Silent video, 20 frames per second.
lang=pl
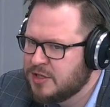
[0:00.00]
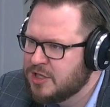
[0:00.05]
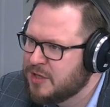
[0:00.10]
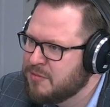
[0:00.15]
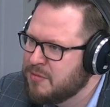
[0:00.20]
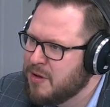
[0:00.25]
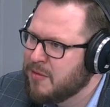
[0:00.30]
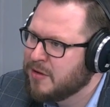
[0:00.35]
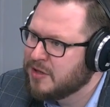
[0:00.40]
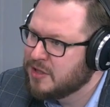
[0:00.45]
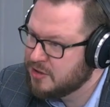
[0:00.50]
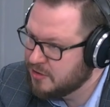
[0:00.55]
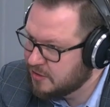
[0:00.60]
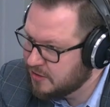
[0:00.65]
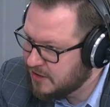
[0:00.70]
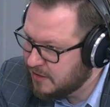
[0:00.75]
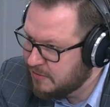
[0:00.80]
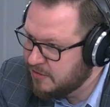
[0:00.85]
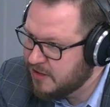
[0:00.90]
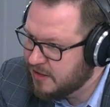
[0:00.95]
y, z siedmioma
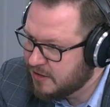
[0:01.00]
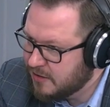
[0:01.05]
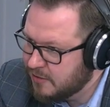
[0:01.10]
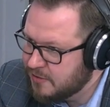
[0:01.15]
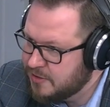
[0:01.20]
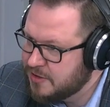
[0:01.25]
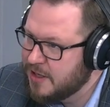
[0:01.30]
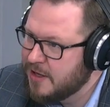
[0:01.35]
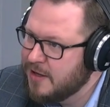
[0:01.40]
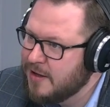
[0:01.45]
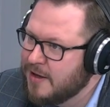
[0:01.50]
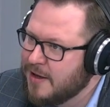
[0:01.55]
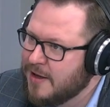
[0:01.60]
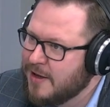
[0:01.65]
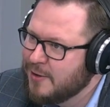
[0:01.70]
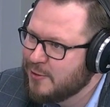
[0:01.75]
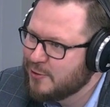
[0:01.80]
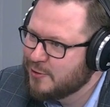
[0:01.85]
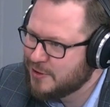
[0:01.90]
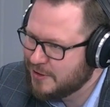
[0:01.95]
tysiącami na koncie,
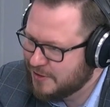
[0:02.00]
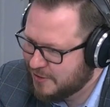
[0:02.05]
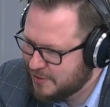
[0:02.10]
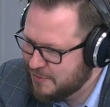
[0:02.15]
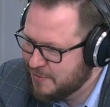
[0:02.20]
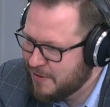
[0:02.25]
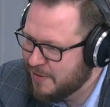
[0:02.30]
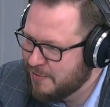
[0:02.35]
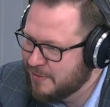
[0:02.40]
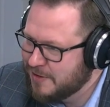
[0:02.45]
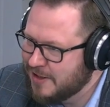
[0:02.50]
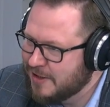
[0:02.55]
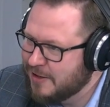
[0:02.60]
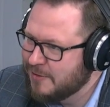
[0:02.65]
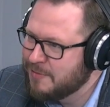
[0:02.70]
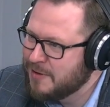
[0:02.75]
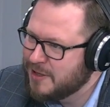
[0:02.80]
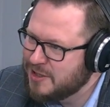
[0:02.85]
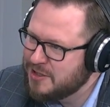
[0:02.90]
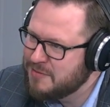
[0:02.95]
już się trzymajmy
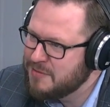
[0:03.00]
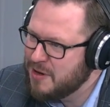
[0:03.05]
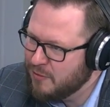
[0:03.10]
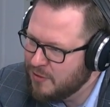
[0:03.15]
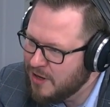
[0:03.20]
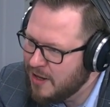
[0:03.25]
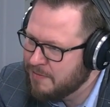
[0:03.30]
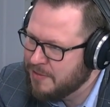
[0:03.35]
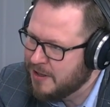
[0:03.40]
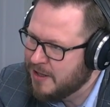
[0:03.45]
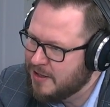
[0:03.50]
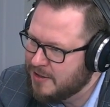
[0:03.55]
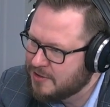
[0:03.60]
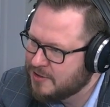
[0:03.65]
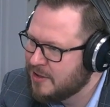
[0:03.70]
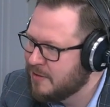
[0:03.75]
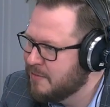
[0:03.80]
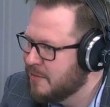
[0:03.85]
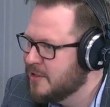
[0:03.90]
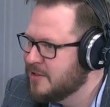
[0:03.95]
tego, będzie miał lepiej,
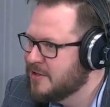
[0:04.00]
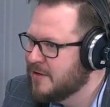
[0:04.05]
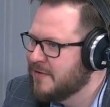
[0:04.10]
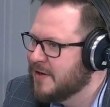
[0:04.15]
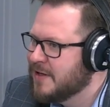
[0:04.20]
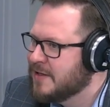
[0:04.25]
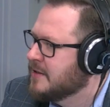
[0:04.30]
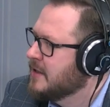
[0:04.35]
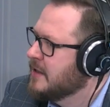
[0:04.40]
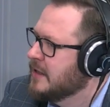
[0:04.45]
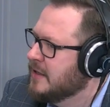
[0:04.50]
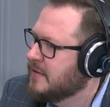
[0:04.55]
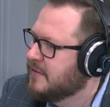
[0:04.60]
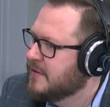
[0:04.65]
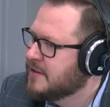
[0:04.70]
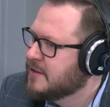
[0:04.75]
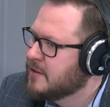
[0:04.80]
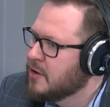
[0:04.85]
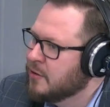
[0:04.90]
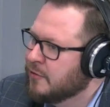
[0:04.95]
jeżeli będzie więcej
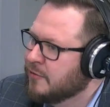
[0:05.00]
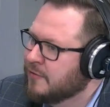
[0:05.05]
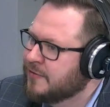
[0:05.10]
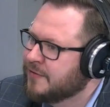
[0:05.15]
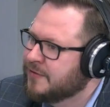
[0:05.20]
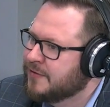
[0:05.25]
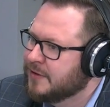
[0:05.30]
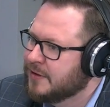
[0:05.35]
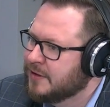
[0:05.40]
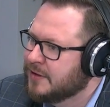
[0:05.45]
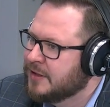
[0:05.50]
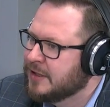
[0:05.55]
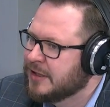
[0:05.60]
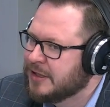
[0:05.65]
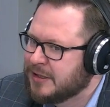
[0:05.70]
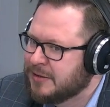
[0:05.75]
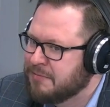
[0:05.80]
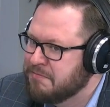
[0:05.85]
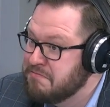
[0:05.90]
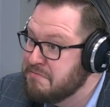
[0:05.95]
inwestorów, y,
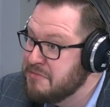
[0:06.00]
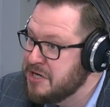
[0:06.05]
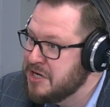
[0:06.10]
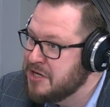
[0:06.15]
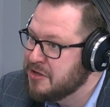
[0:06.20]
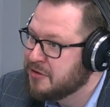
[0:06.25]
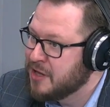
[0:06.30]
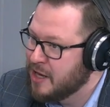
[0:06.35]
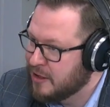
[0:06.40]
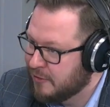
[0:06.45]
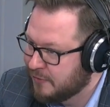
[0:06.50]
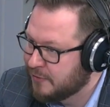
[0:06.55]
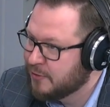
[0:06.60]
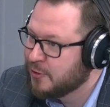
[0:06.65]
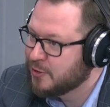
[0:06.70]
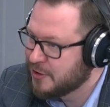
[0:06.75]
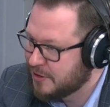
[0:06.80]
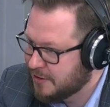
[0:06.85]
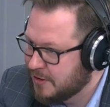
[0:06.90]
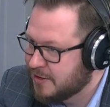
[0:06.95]
tych milionerów,
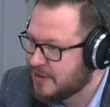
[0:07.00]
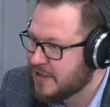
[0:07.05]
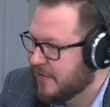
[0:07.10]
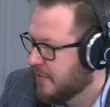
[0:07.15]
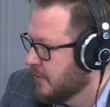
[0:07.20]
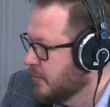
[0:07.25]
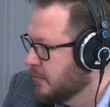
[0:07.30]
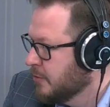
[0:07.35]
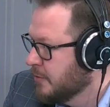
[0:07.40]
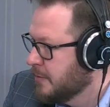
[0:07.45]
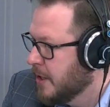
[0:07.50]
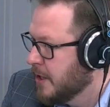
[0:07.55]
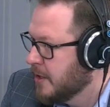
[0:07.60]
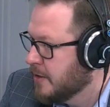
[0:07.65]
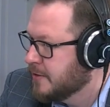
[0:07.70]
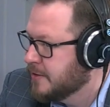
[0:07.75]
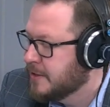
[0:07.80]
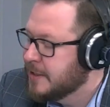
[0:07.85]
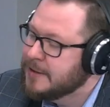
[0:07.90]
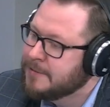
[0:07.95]
którzy zostawią no będzie,
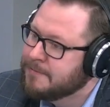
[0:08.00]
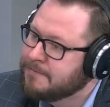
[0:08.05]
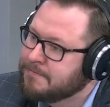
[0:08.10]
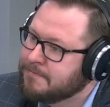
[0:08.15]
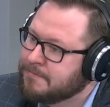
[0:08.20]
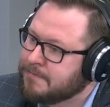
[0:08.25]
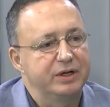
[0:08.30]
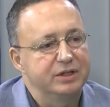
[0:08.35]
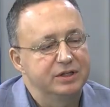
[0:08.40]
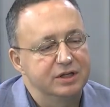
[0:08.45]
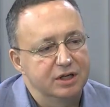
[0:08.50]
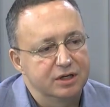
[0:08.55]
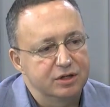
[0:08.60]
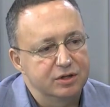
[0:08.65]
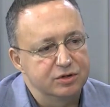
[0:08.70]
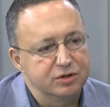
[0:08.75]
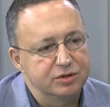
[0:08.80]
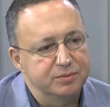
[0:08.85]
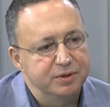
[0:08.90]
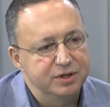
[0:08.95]
pieniądze? Panie
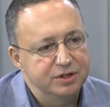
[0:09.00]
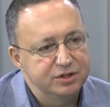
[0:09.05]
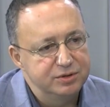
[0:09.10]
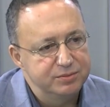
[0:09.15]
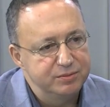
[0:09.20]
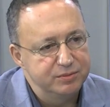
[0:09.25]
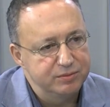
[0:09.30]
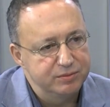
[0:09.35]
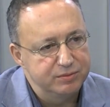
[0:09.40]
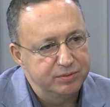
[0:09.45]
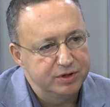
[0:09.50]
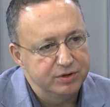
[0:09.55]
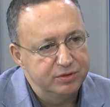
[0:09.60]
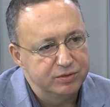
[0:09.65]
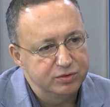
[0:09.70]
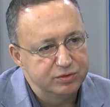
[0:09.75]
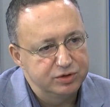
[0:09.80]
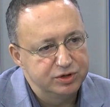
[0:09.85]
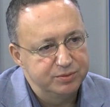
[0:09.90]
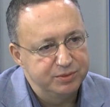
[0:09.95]
redaktorze, będzie,
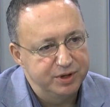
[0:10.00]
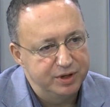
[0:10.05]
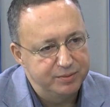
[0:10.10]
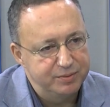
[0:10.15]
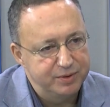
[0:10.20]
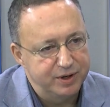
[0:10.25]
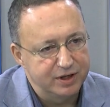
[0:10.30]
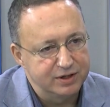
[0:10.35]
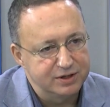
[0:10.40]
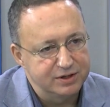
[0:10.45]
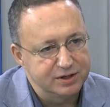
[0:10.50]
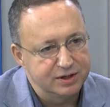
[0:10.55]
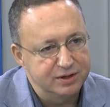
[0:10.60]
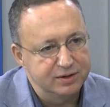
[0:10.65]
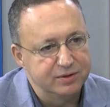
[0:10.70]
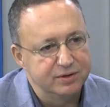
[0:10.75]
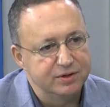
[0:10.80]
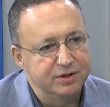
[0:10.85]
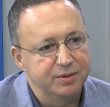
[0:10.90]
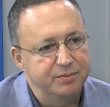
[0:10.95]
będą ludzie mieli
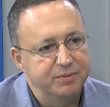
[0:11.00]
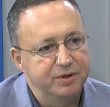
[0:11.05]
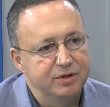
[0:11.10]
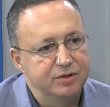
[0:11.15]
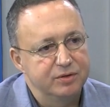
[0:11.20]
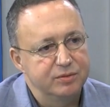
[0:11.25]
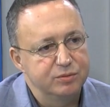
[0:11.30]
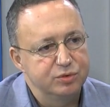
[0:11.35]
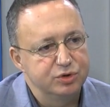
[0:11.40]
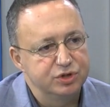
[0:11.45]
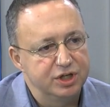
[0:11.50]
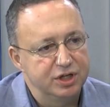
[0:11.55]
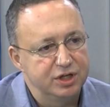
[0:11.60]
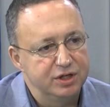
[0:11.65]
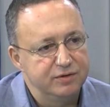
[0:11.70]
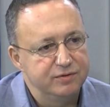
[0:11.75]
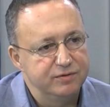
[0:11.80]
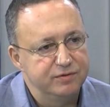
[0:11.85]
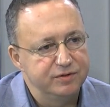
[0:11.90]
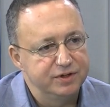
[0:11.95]
pracę, nie będą
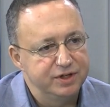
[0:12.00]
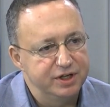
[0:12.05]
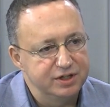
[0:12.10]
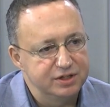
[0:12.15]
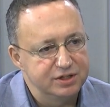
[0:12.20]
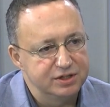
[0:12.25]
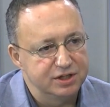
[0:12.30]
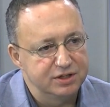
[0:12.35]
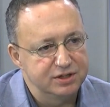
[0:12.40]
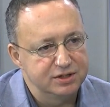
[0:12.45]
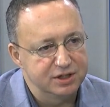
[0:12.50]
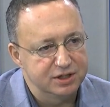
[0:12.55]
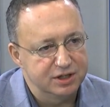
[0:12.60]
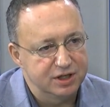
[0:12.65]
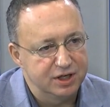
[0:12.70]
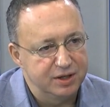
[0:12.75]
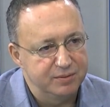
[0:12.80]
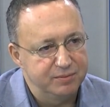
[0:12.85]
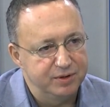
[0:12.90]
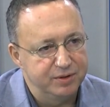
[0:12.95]
musieli wyjeżdżać za
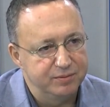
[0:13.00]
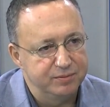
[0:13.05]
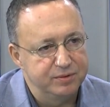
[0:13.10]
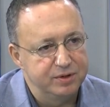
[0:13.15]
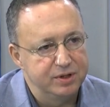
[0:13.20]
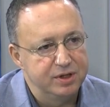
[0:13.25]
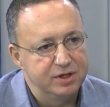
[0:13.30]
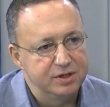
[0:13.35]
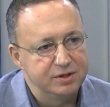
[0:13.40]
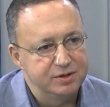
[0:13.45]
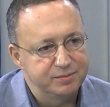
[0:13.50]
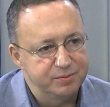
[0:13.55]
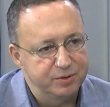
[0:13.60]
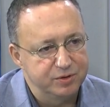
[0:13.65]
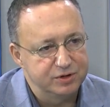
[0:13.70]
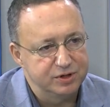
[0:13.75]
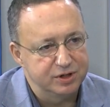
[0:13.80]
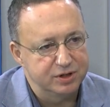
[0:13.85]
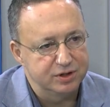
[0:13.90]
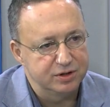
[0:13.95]
chlebem,
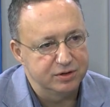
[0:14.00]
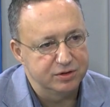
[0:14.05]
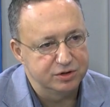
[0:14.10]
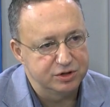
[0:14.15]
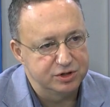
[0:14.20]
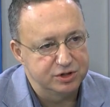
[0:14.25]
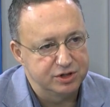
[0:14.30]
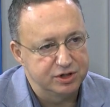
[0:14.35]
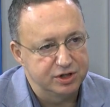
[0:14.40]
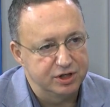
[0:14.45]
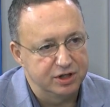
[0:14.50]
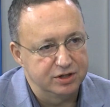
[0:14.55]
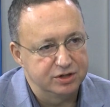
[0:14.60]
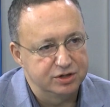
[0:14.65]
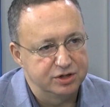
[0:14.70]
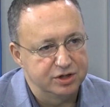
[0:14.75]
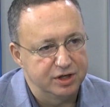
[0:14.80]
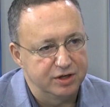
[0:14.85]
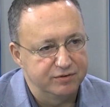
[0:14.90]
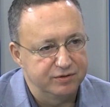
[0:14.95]
spoza Olsztyna,
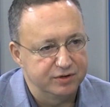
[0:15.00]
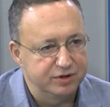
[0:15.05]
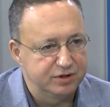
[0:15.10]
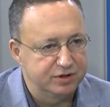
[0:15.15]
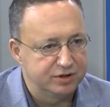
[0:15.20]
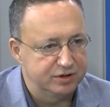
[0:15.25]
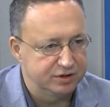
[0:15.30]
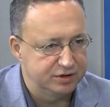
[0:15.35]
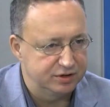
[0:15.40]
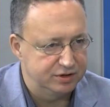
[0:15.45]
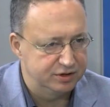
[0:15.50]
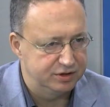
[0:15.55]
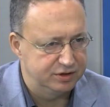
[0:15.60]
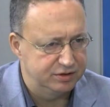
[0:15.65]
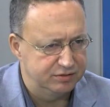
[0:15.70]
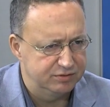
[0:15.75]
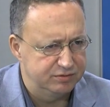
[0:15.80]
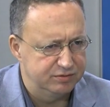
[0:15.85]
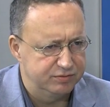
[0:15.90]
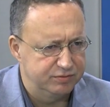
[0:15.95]
czy nawet y,
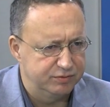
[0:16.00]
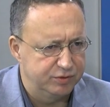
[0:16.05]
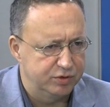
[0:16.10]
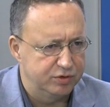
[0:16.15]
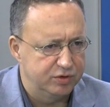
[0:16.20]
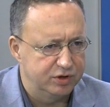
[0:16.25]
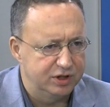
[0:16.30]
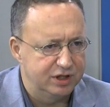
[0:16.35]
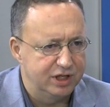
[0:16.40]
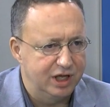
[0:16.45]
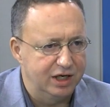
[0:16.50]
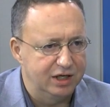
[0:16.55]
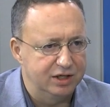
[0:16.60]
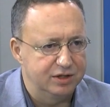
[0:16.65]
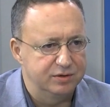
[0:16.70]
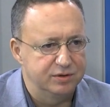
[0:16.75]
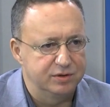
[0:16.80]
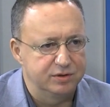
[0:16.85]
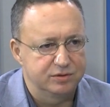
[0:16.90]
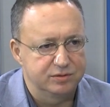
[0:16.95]
w ogóle
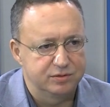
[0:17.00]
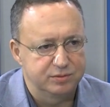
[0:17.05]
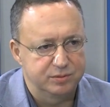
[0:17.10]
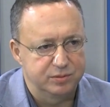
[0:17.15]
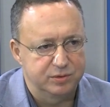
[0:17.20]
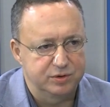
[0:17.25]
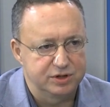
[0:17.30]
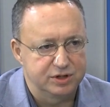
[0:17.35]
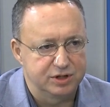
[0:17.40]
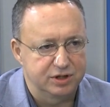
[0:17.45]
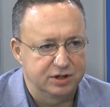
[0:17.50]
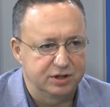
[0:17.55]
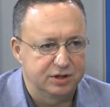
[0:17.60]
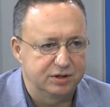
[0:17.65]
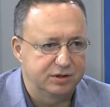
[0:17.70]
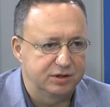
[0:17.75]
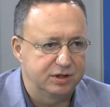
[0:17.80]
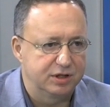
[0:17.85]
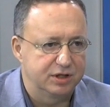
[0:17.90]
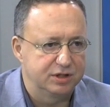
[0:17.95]
dalej, no, poza
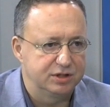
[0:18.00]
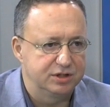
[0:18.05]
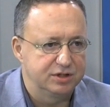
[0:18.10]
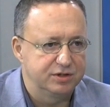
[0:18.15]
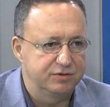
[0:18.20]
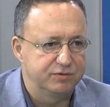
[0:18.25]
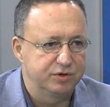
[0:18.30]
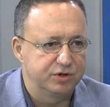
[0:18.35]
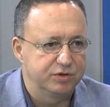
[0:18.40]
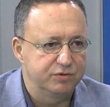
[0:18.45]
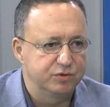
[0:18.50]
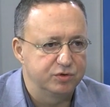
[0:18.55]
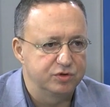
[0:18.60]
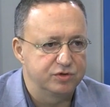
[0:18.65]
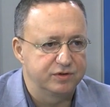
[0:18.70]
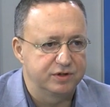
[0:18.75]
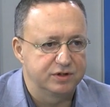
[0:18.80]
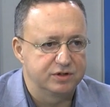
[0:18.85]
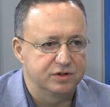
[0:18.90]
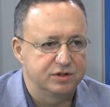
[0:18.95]
granice
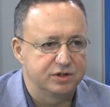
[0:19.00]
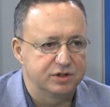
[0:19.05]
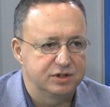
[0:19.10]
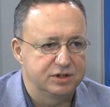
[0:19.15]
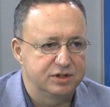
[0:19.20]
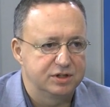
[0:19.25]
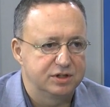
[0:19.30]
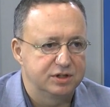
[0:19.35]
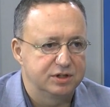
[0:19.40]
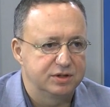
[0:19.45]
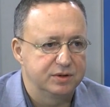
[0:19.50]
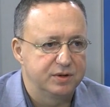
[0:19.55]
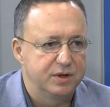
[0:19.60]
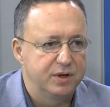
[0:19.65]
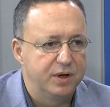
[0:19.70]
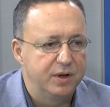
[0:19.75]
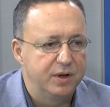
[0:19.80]
województwa, co jest